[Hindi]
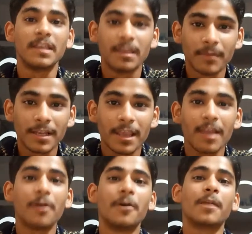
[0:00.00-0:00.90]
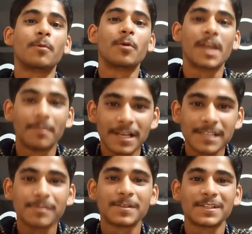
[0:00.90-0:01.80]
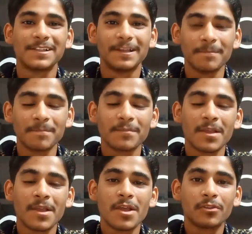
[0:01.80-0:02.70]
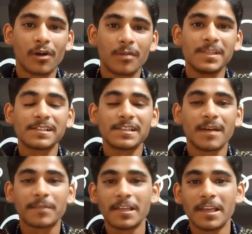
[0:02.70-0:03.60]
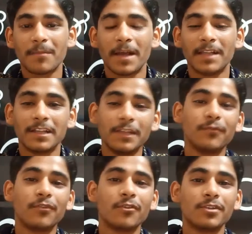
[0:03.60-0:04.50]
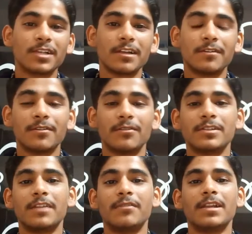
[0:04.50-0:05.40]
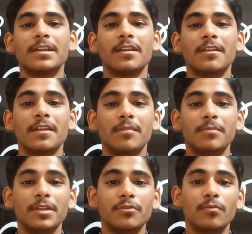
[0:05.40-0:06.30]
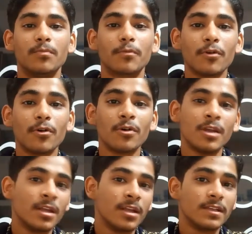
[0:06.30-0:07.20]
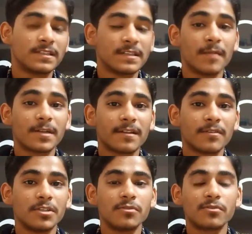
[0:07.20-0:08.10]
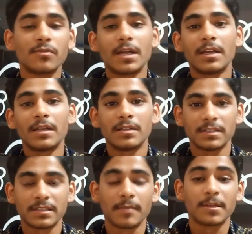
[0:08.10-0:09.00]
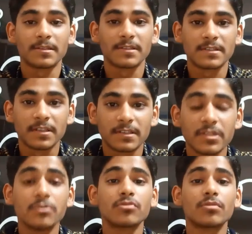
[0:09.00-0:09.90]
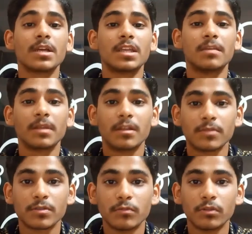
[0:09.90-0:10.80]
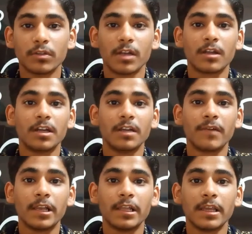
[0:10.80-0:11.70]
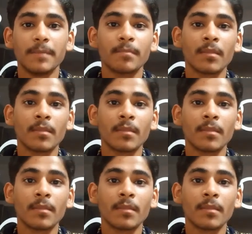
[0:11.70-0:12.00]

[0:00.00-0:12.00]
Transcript: गेमर हैं और आपको कैमराज भी पसंद हैं तो ऑब्वियसली आपके लिए एक बेहतरीन फ़ोन हो जाने हो जाने वाला है ये रियल मी टू प्रो स्नैपड्रैगन यूज़ हुआ है स्नैपड्रैगन सिक्स सिक्सटी यूज़ हुआ है गेम एकदम स्मूथ रन करने वाले हैं